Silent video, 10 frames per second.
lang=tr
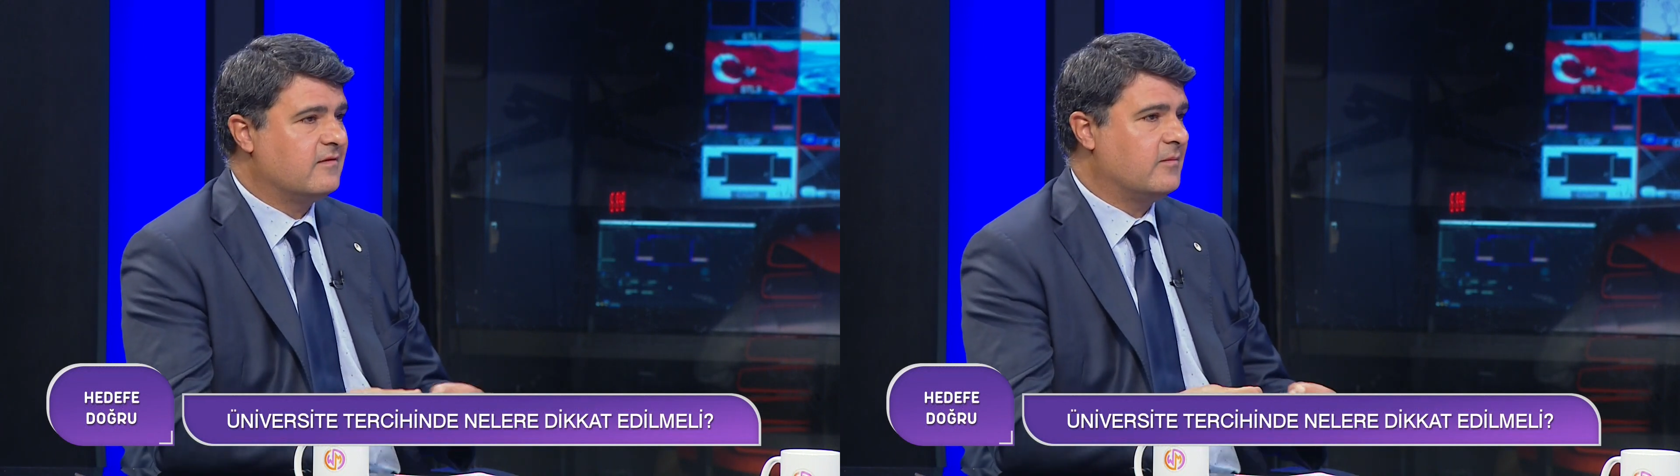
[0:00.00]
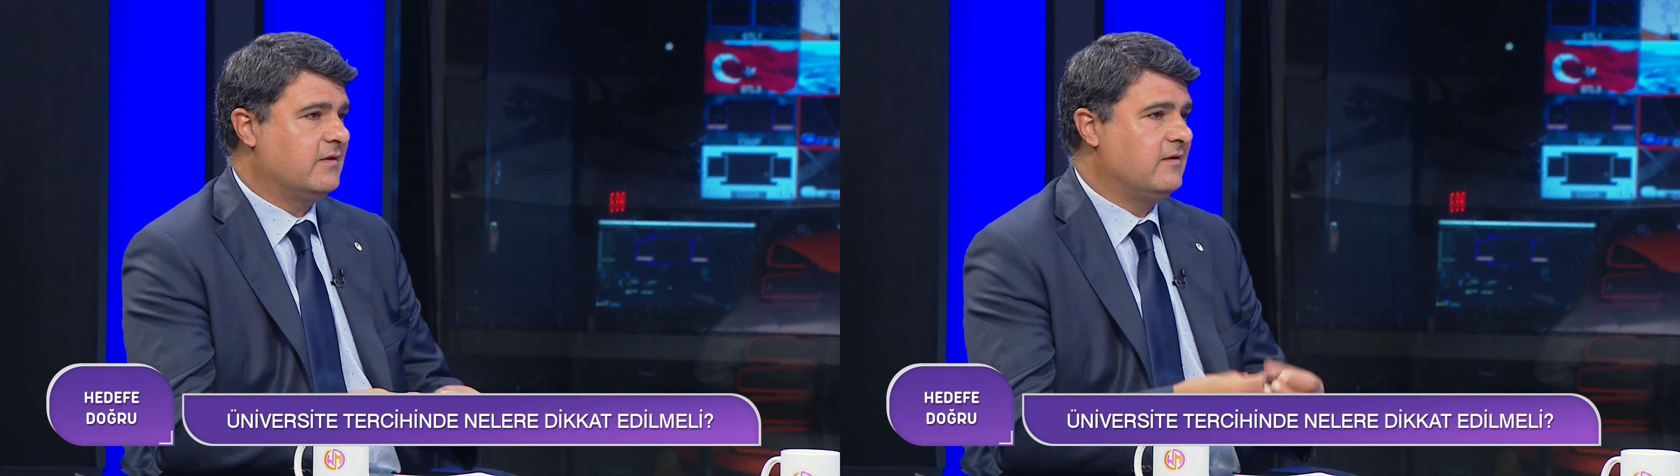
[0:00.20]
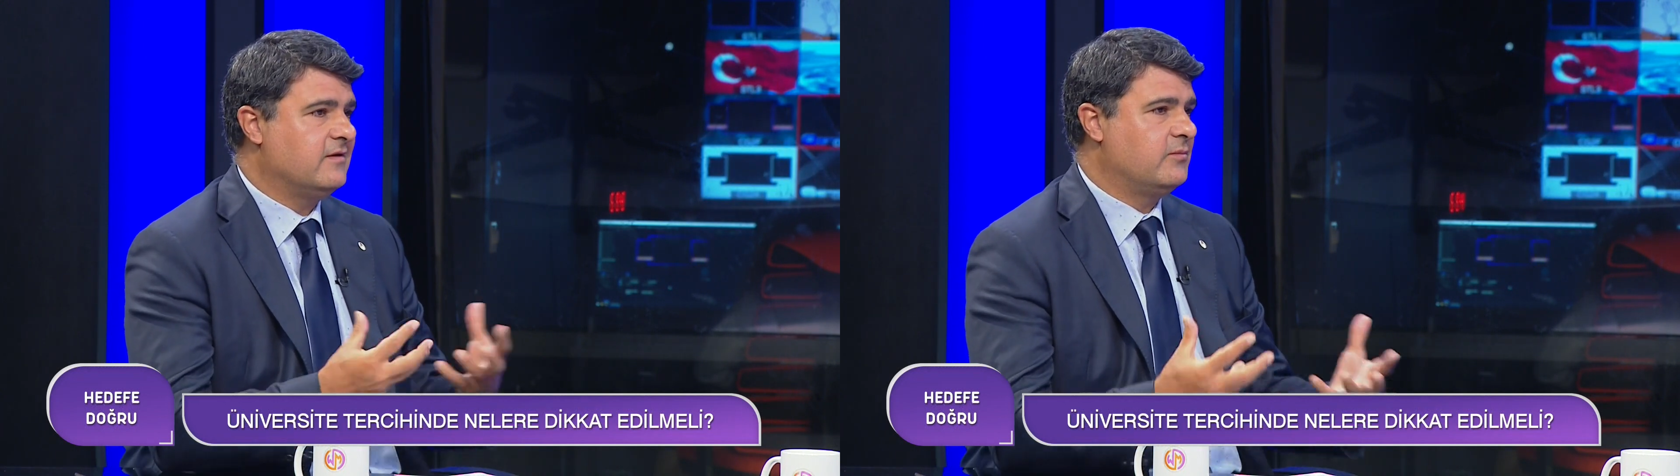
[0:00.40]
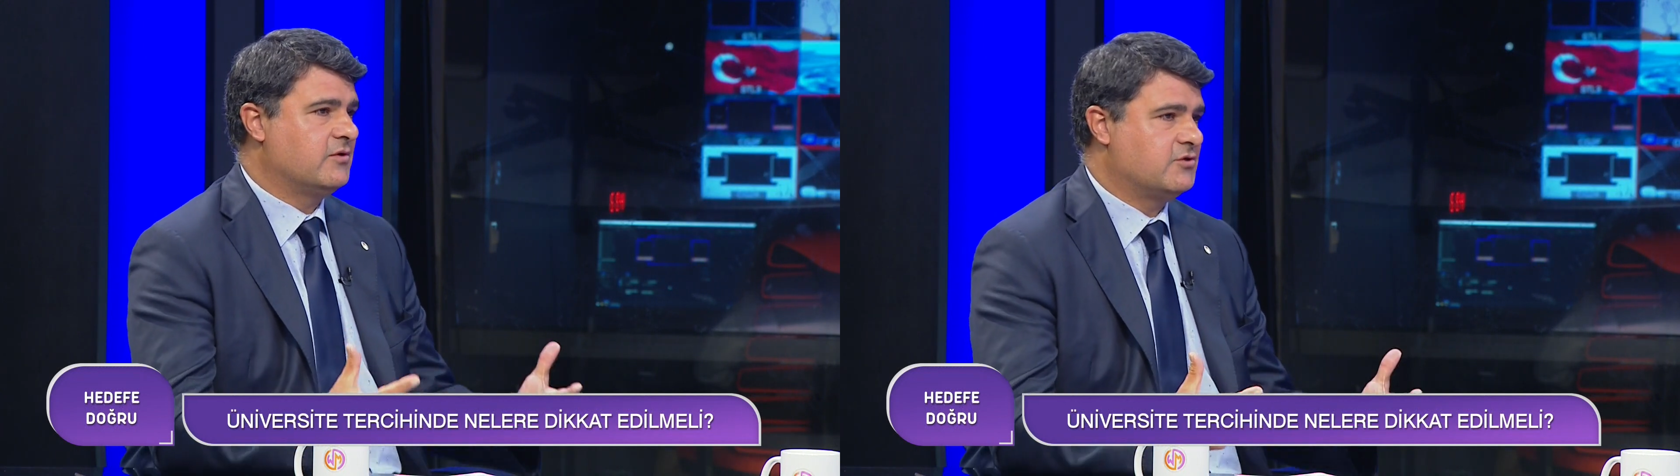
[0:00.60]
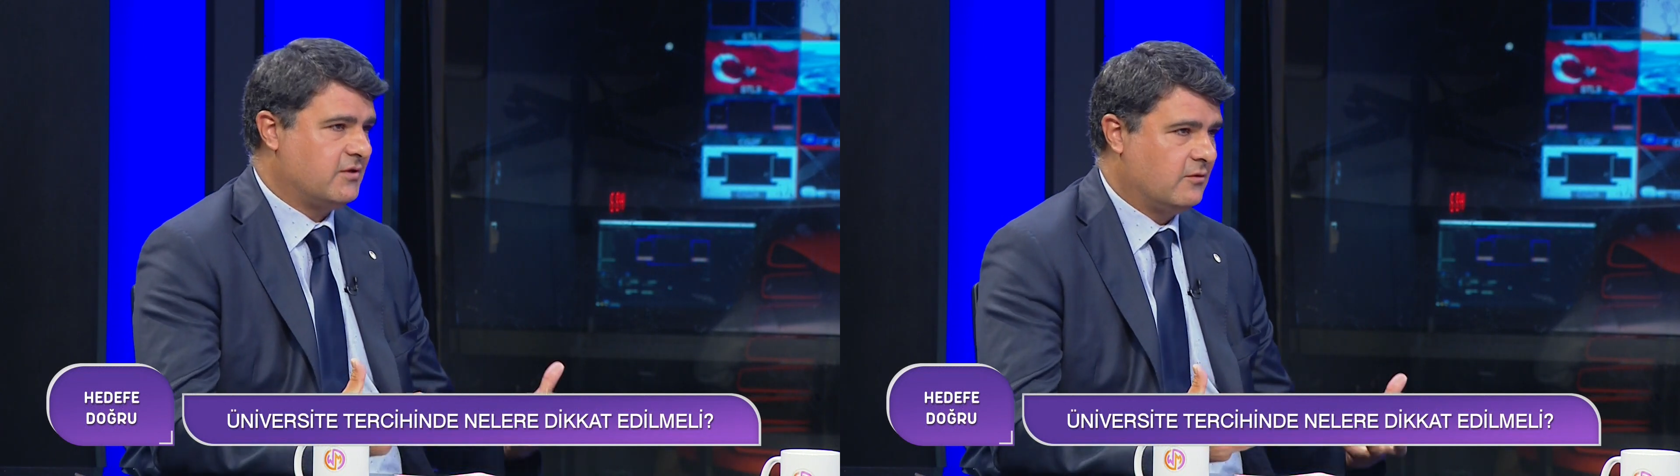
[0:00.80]
zaman yeni
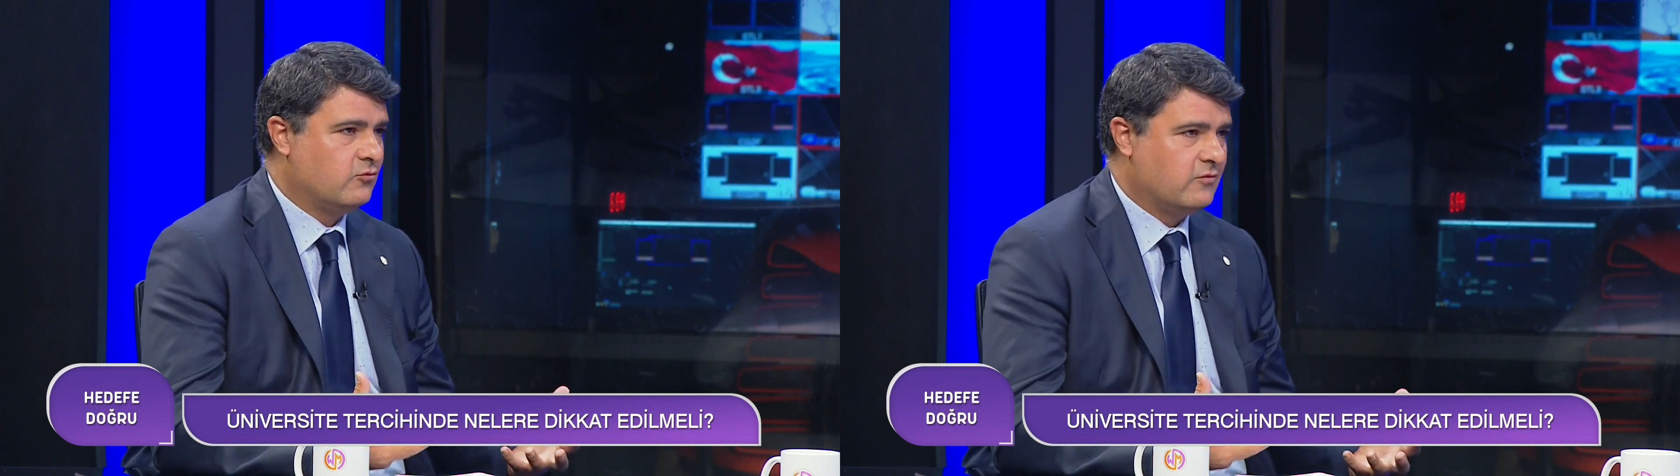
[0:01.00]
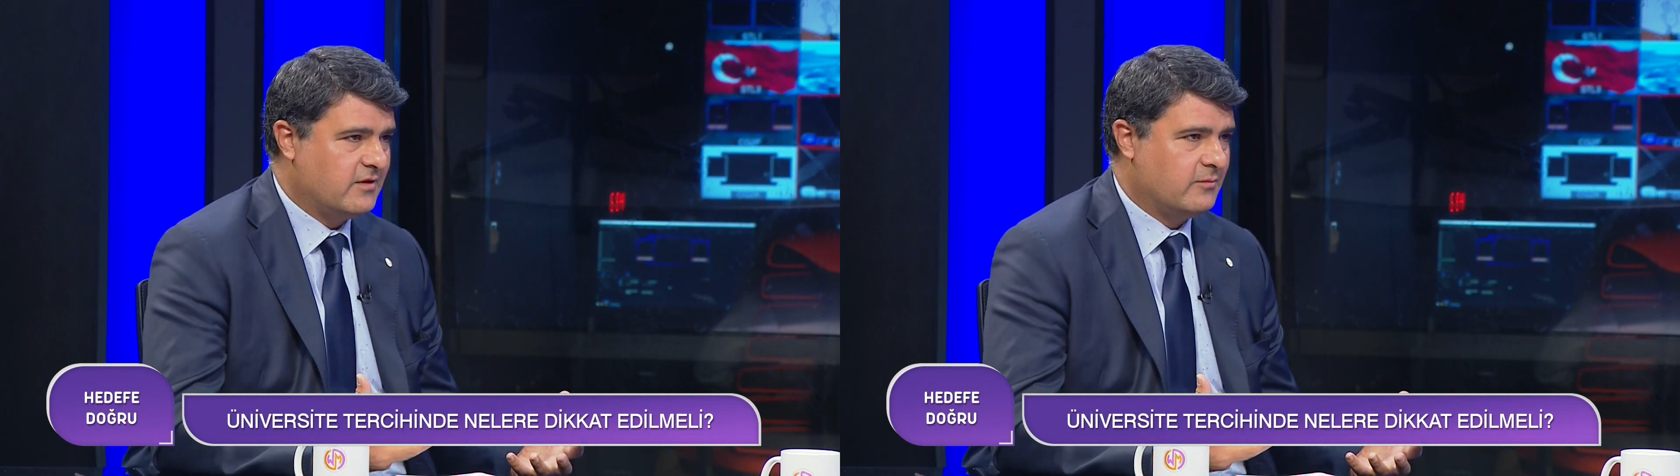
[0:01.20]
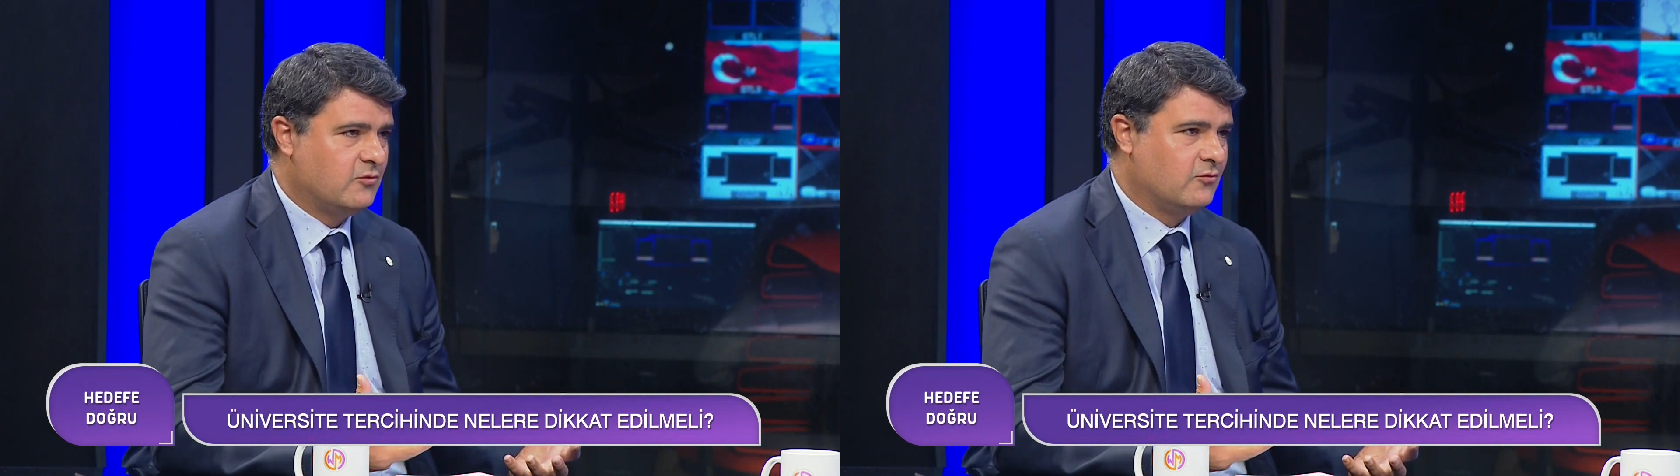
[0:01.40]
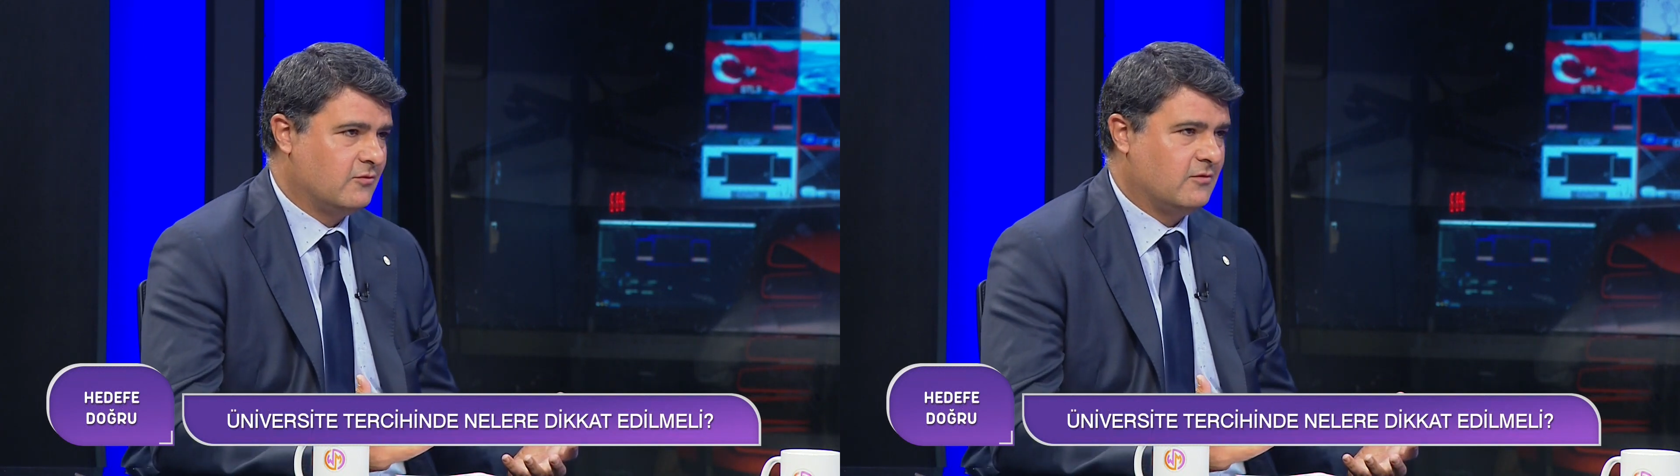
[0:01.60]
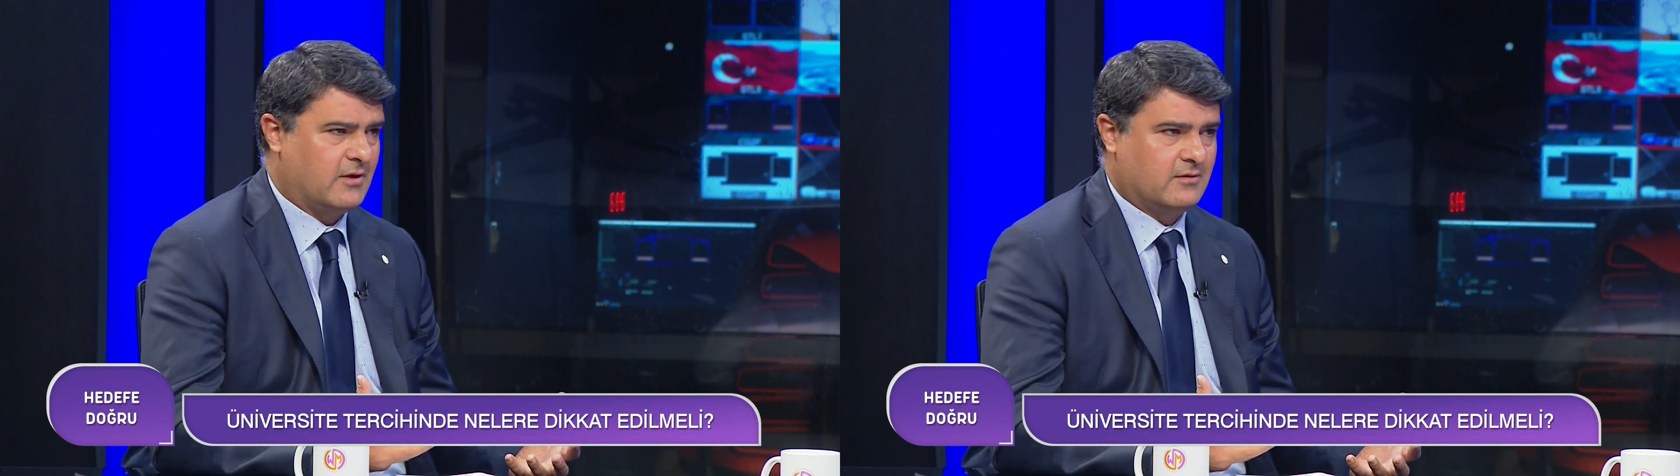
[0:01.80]
bir şey
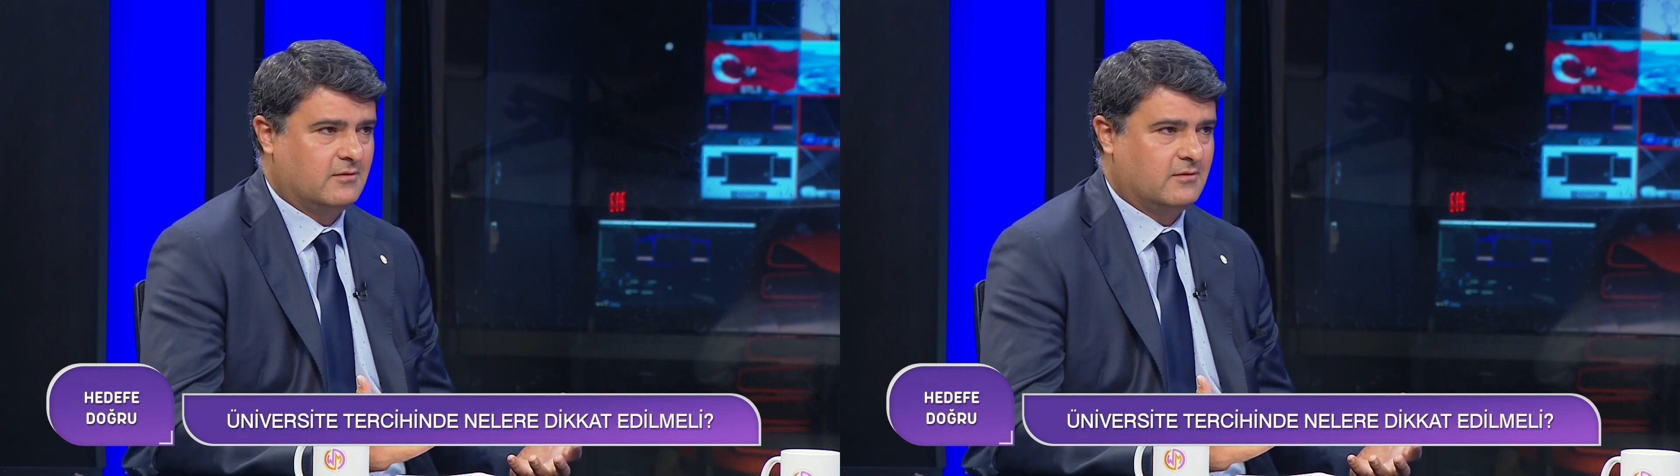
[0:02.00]
üretebiliyorlar.